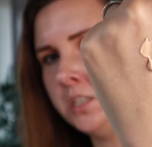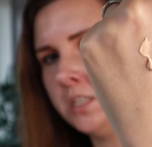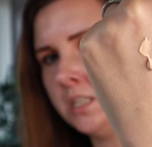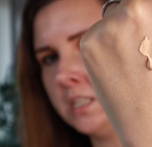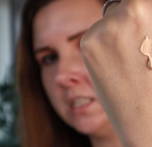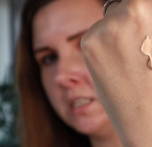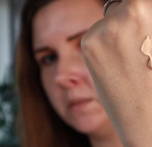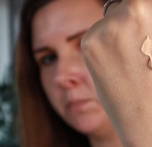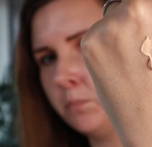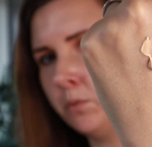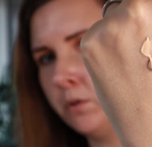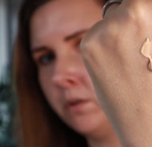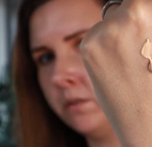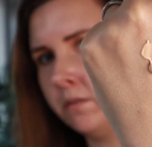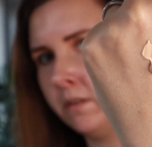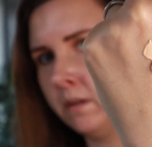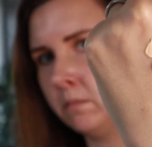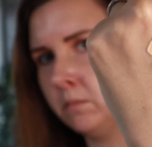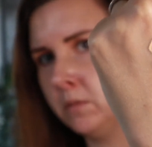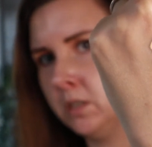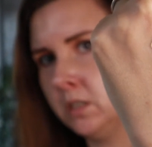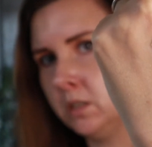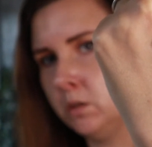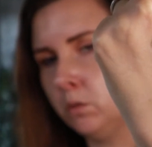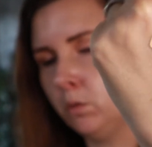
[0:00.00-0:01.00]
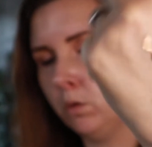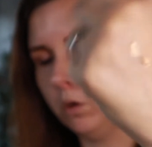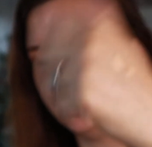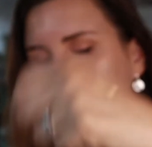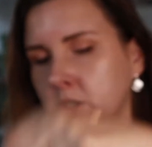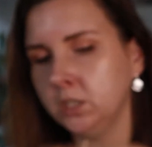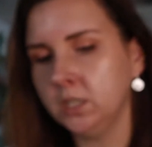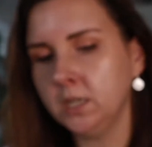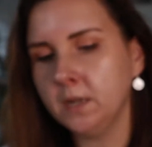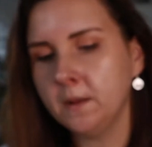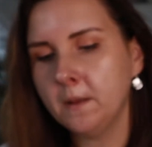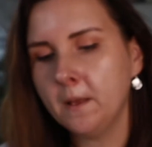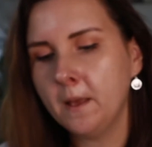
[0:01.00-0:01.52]
nie spływa mi z
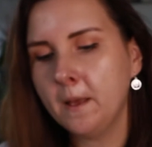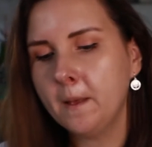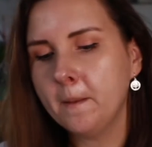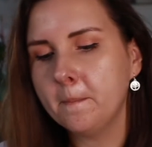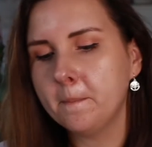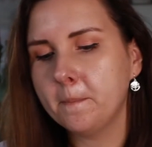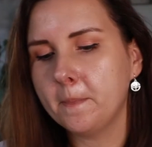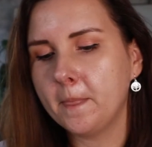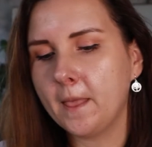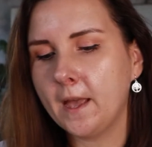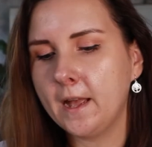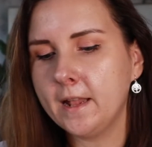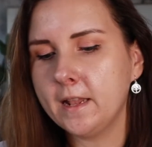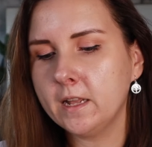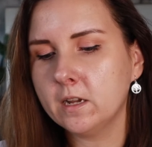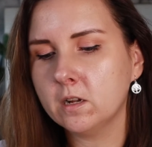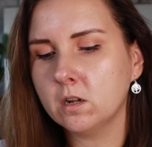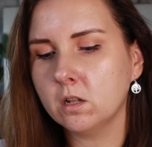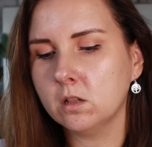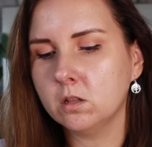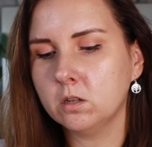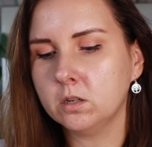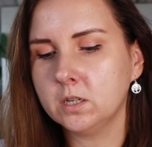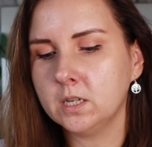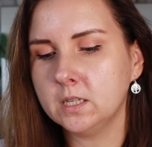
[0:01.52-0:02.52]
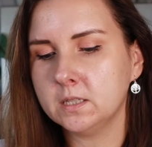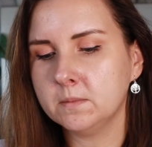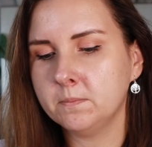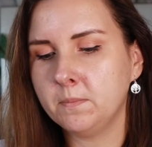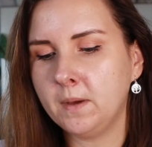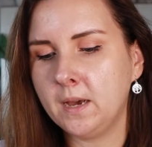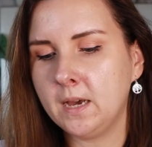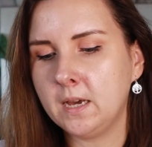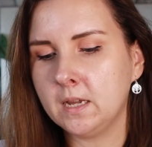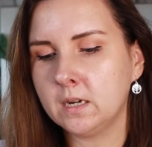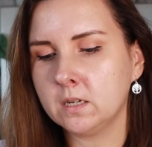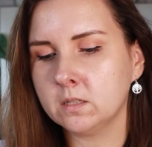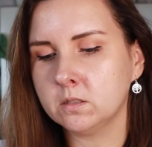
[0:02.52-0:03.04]
dłoni, ale kolor jest
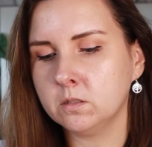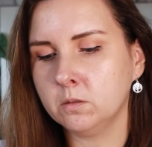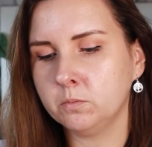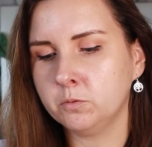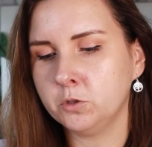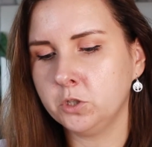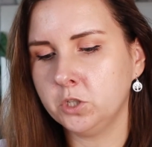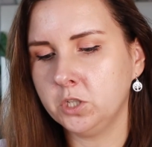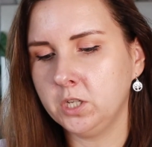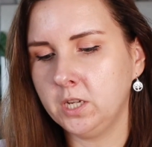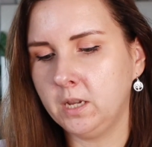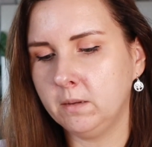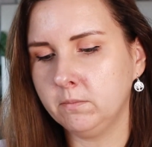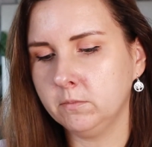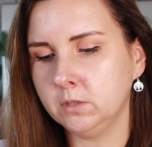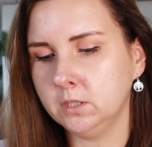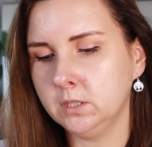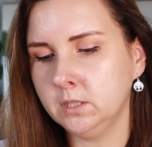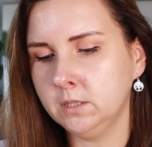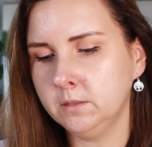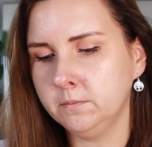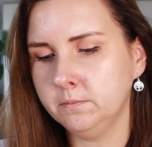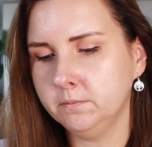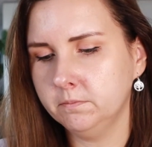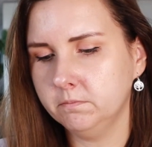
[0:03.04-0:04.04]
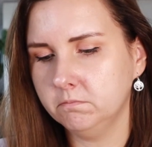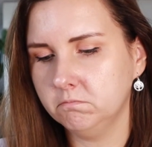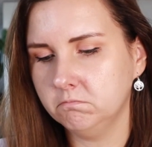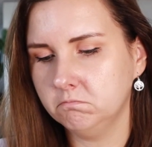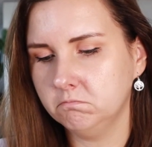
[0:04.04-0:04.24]
bardzo przyjemny.